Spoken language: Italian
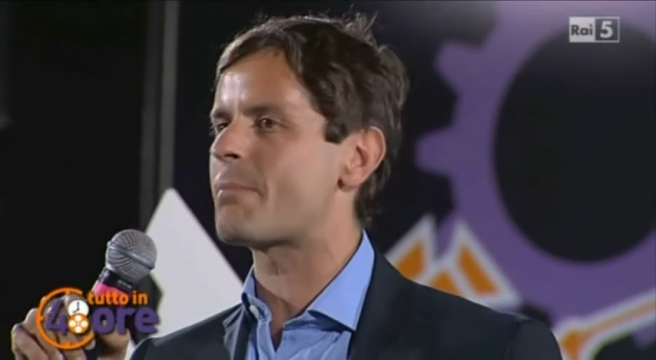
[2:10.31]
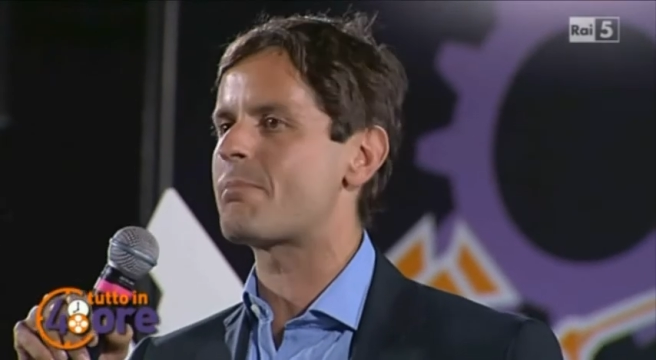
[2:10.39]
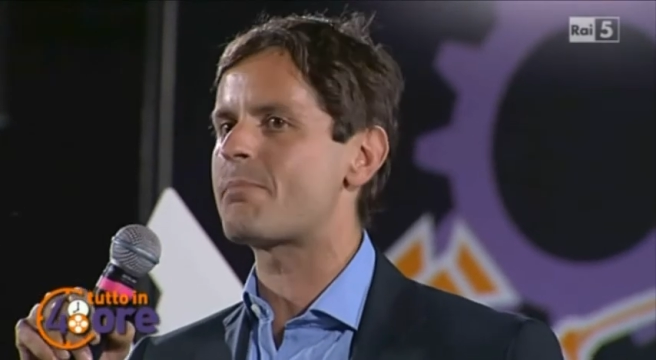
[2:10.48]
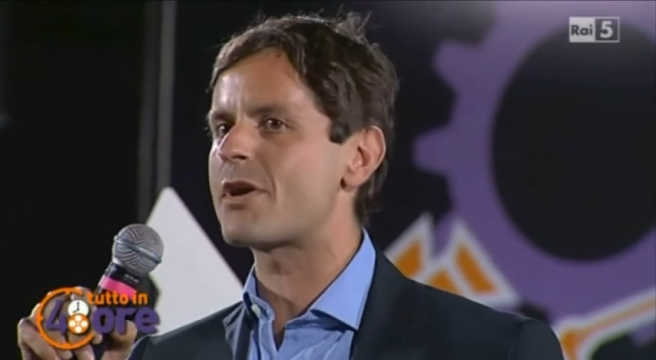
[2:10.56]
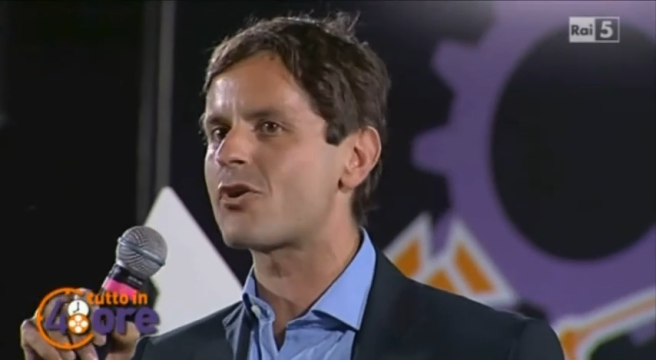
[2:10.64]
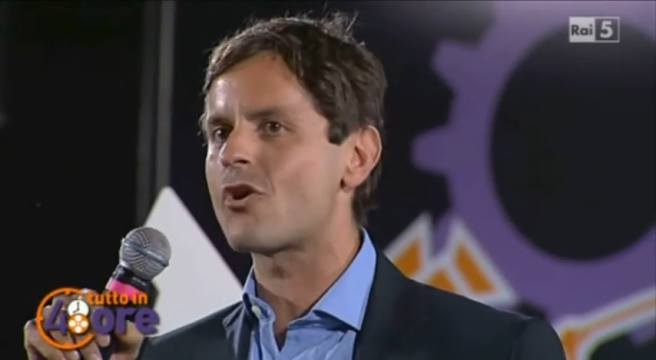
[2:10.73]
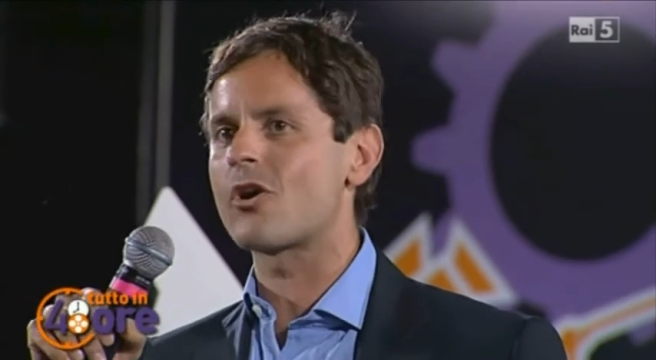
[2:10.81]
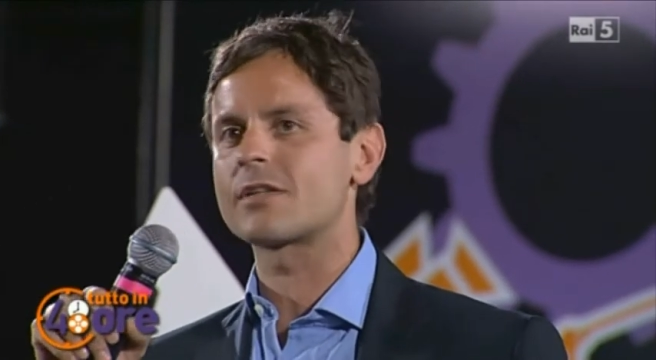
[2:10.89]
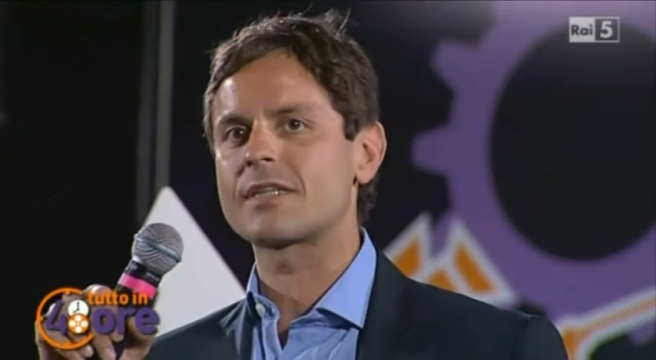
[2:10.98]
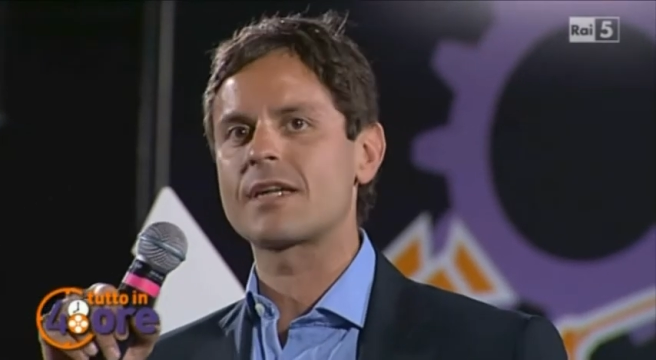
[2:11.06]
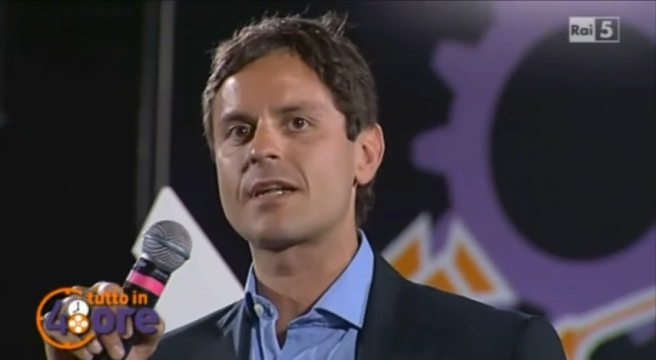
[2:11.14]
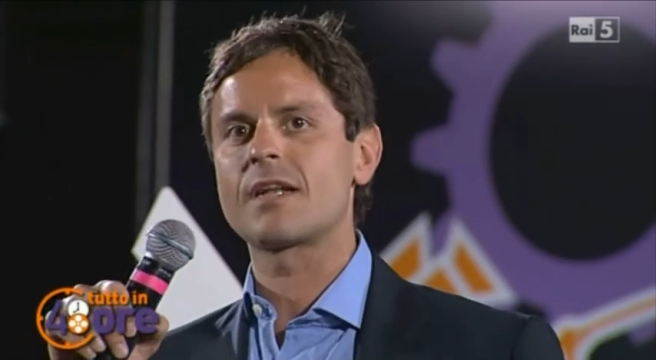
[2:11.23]
però
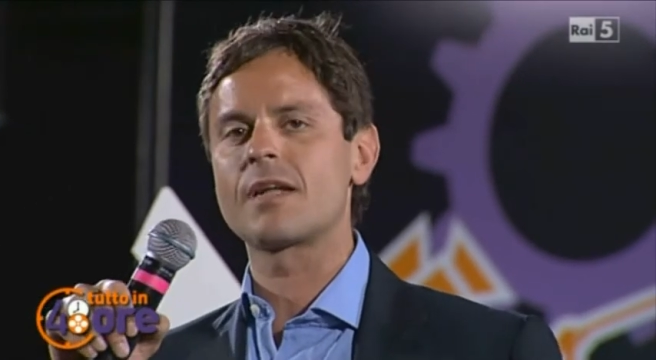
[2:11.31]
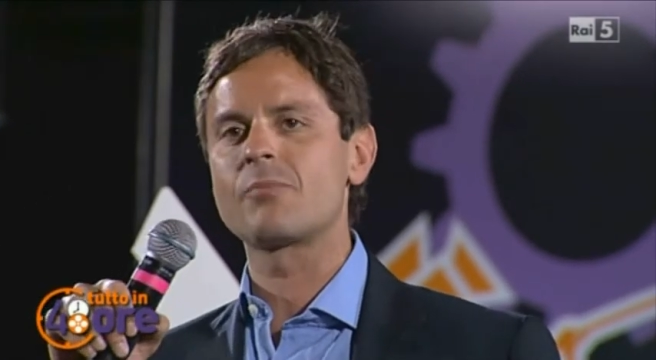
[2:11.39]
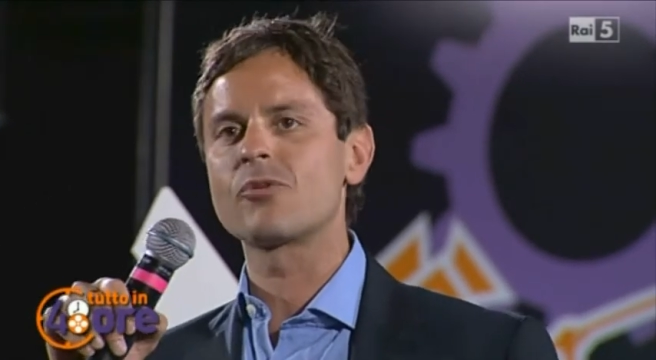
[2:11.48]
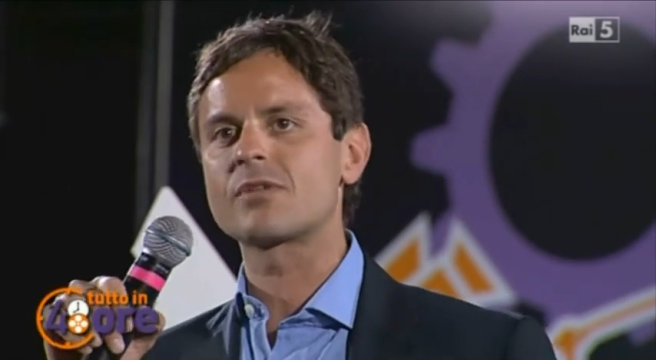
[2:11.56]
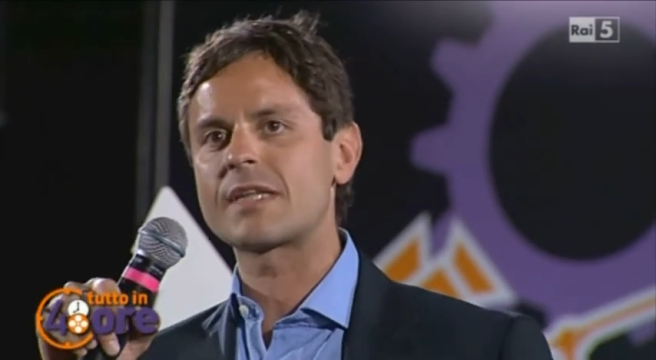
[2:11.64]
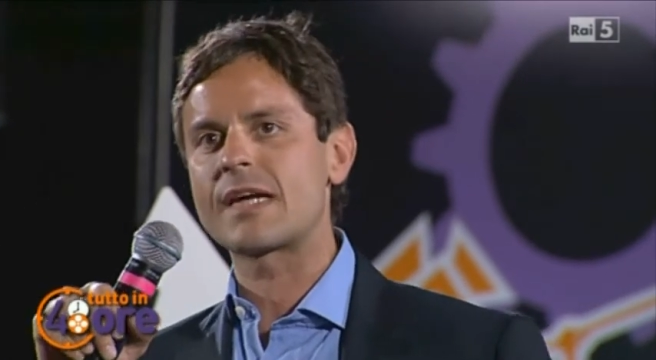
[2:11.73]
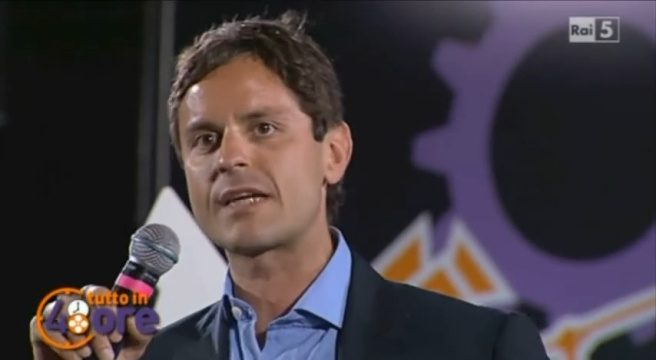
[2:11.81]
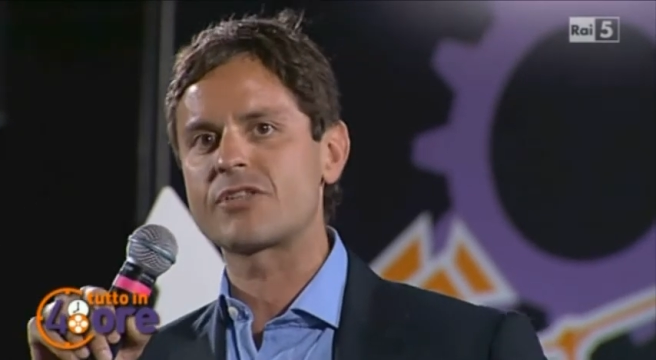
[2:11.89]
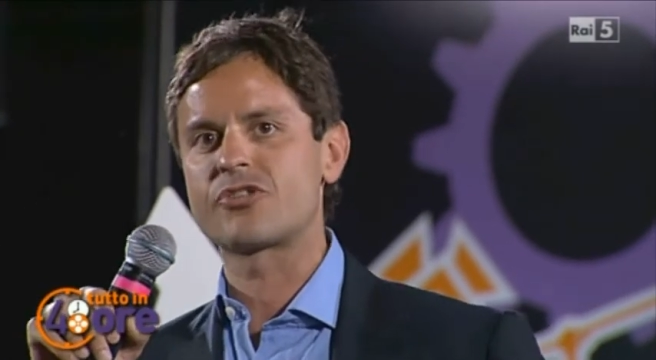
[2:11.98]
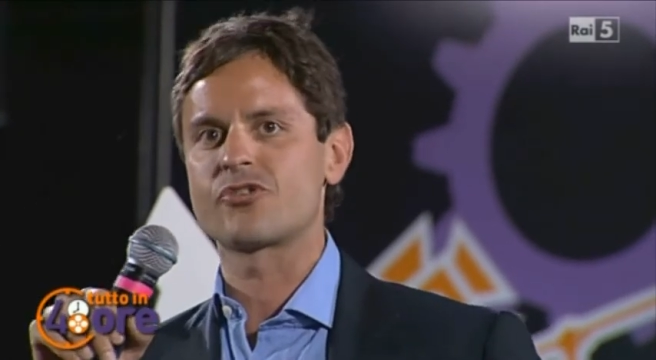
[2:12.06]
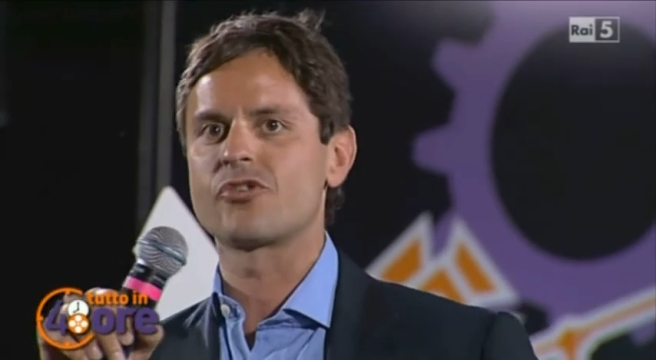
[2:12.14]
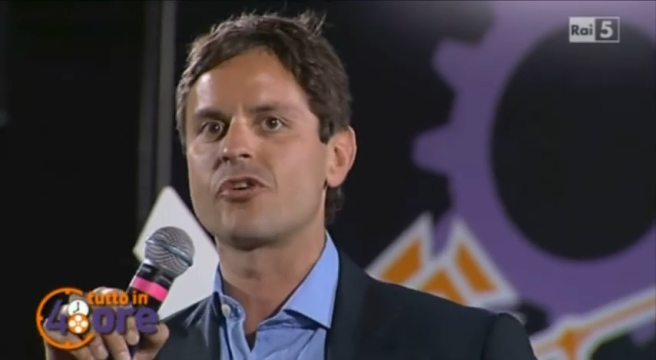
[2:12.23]
tra il
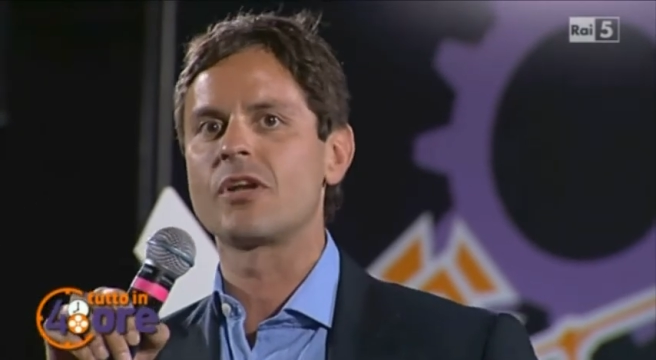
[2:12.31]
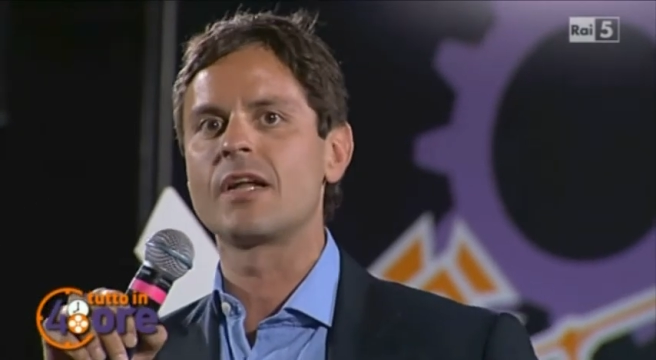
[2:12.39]
montaggio,